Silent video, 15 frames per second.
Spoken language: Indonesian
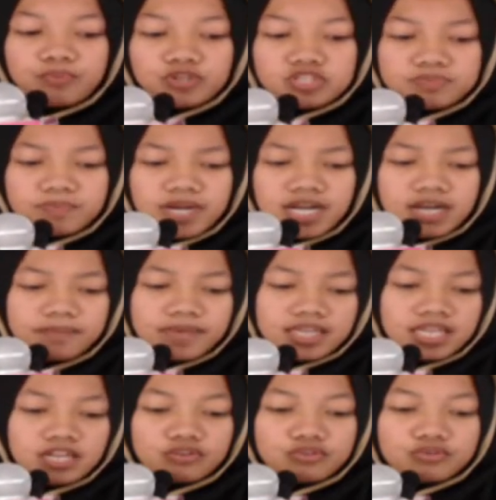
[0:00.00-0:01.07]
Pos
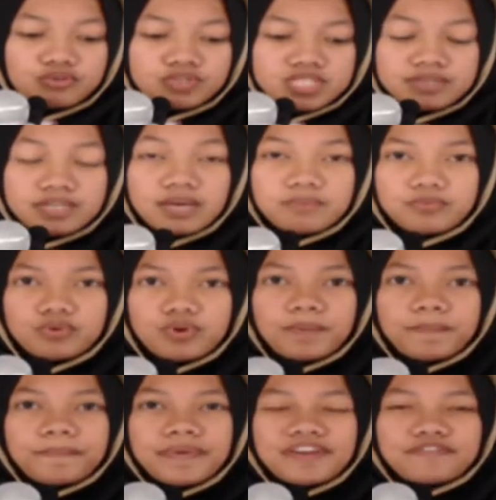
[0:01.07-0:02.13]
Pengamatan Gunung
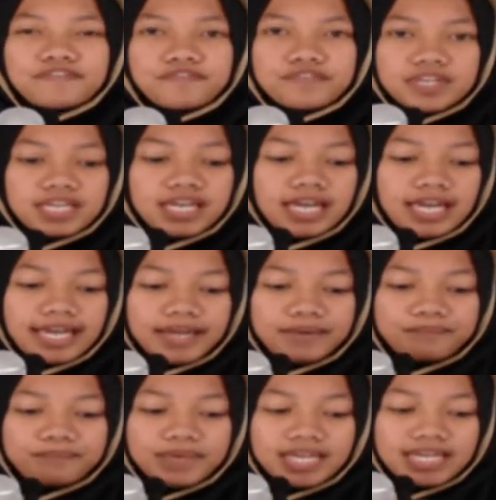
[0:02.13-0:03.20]
Sinabung
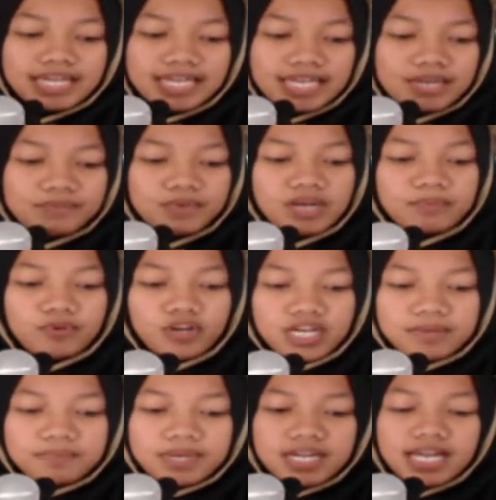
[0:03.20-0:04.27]
PVMBG
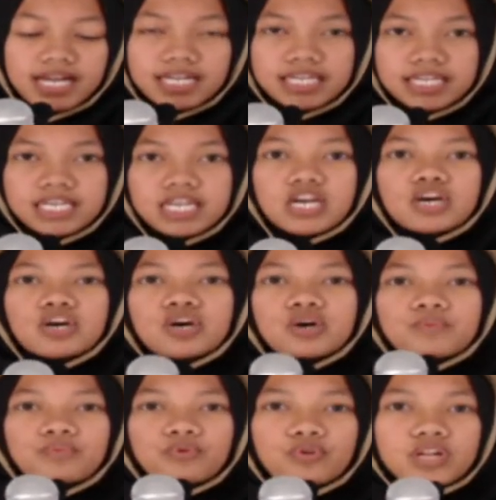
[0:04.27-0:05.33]
melaporkan pada hari ini
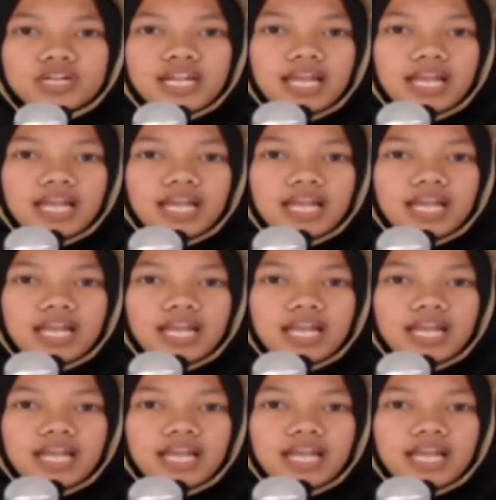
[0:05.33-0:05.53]
pukul